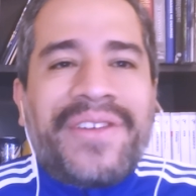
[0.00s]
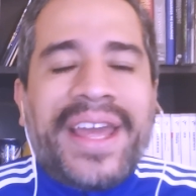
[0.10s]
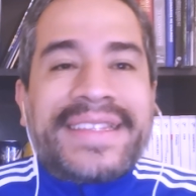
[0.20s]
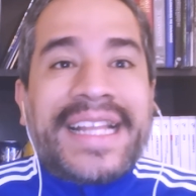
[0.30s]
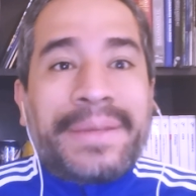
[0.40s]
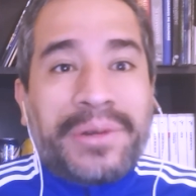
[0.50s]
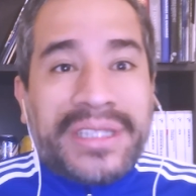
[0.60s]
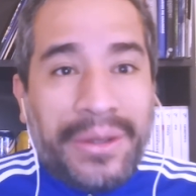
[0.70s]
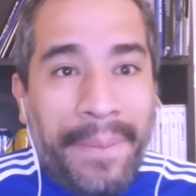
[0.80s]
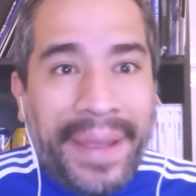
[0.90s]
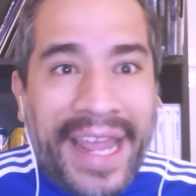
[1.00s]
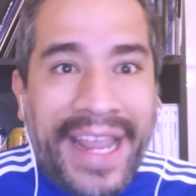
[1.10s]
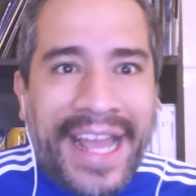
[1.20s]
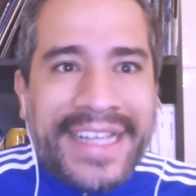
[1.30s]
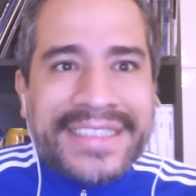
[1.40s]
frente al Deportivo
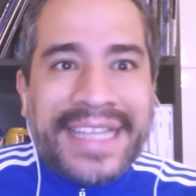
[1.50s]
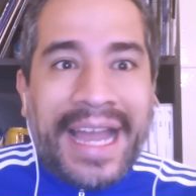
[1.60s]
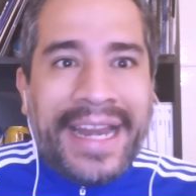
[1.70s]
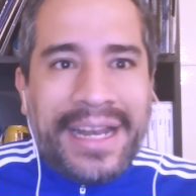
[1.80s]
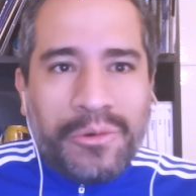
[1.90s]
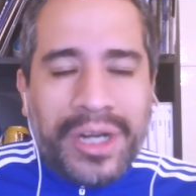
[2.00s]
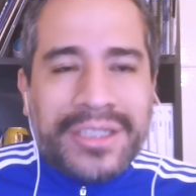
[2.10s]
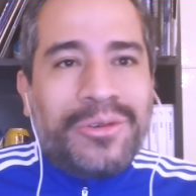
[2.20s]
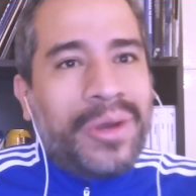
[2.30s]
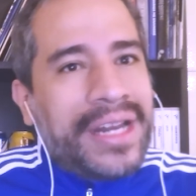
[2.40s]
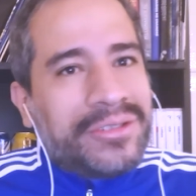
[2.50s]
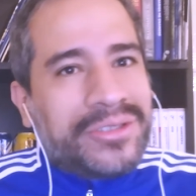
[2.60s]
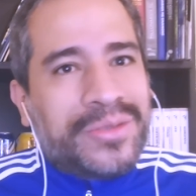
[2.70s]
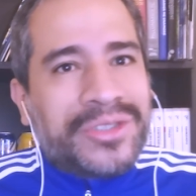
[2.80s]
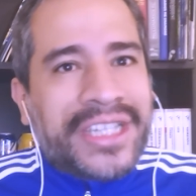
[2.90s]
Pereira que está en el cuarto lugar,
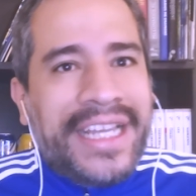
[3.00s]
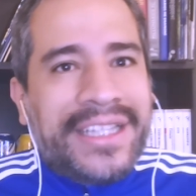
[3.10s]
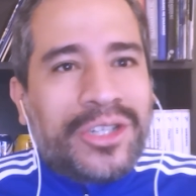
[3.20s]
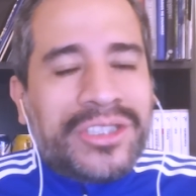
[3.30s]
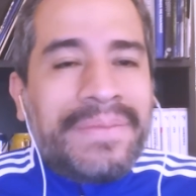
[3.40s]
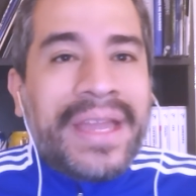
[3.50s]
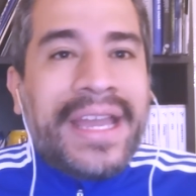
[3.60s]
nosotros somos quintos,